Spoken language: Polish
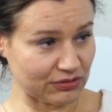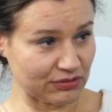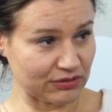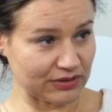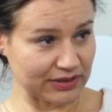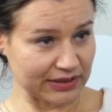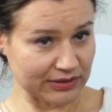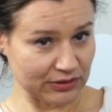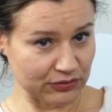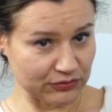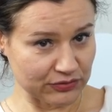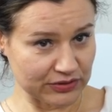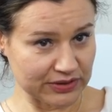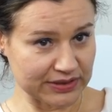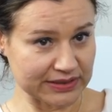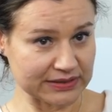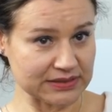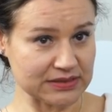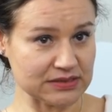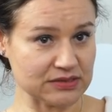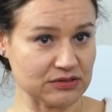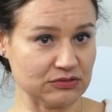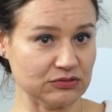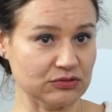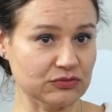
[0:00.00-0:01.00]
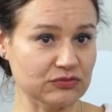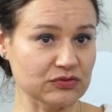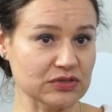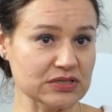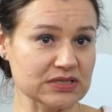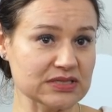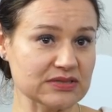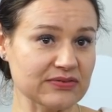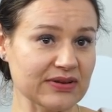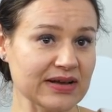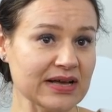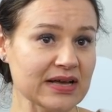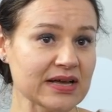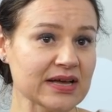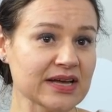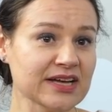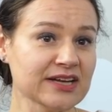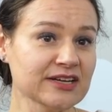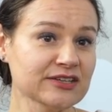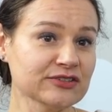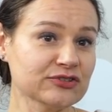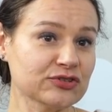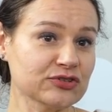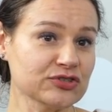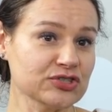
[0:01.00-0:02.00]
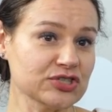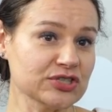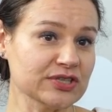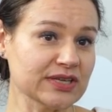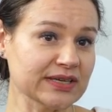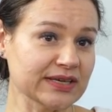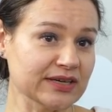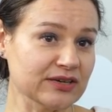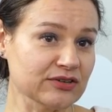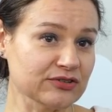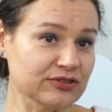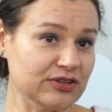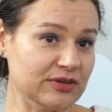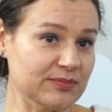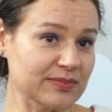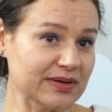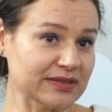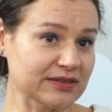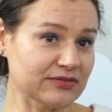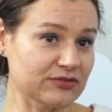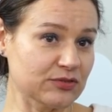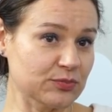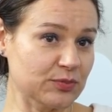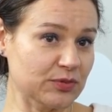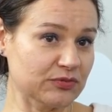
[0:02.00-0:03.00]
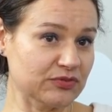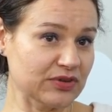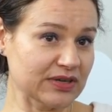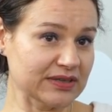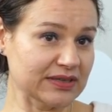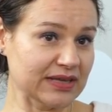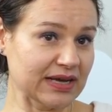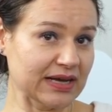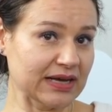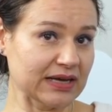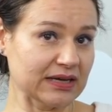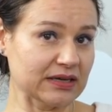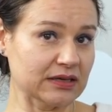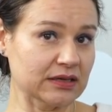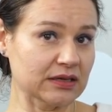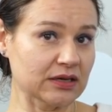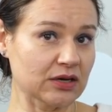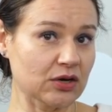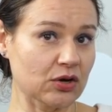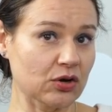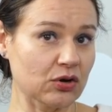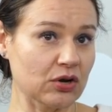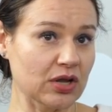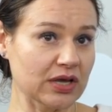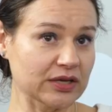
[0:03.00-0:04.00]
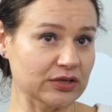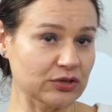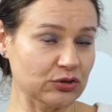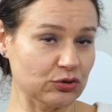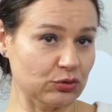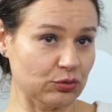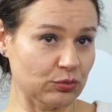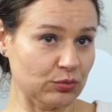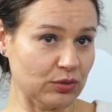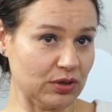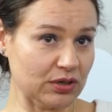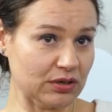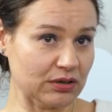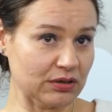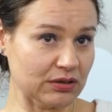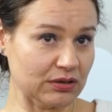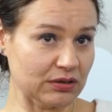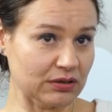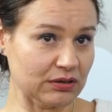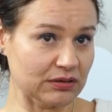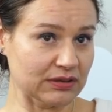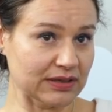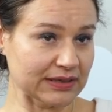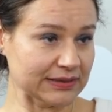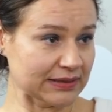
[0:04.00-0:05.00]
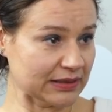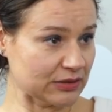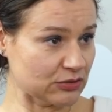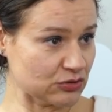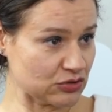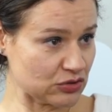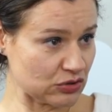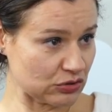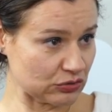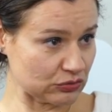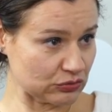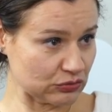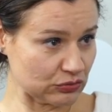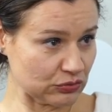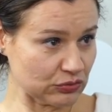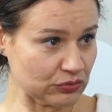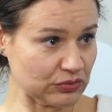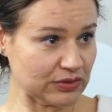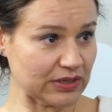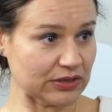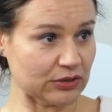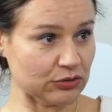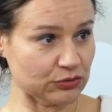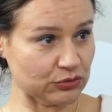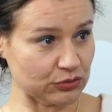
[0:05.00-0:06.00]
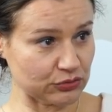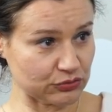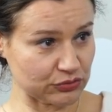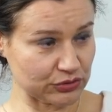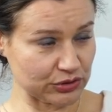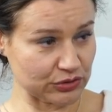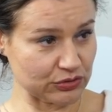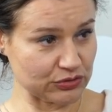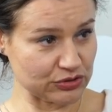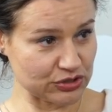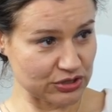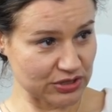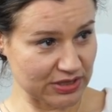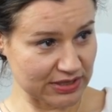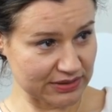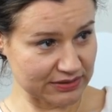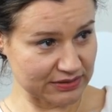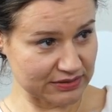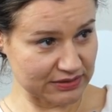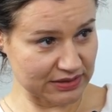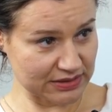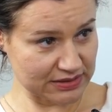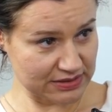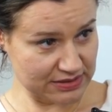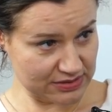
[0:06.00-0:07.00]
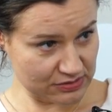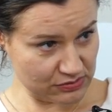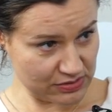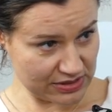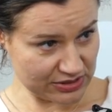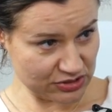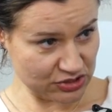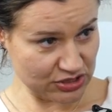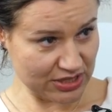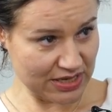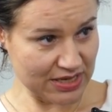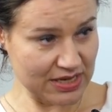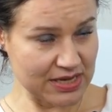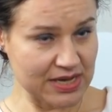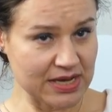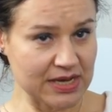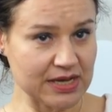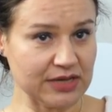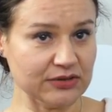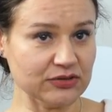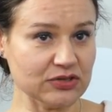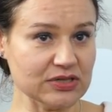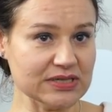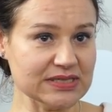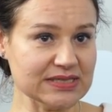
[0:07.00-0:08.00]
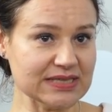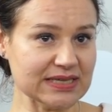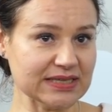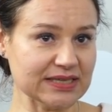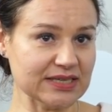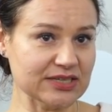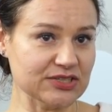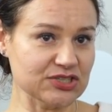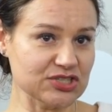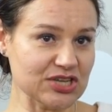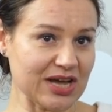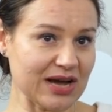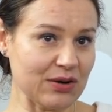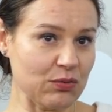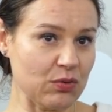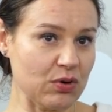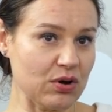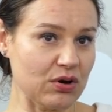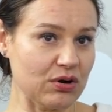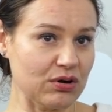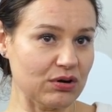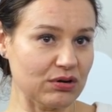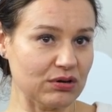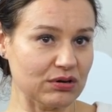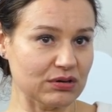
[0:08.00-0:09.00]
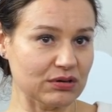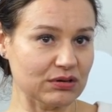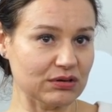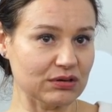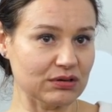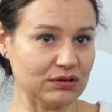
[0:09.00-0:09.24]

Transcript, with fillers: e, Krajowej Rady Sądownictwa, to się na jego temat wypowiada e, kolegium danego sądu, tego, do którego się kandydat zgłasza. To jest takie ciało,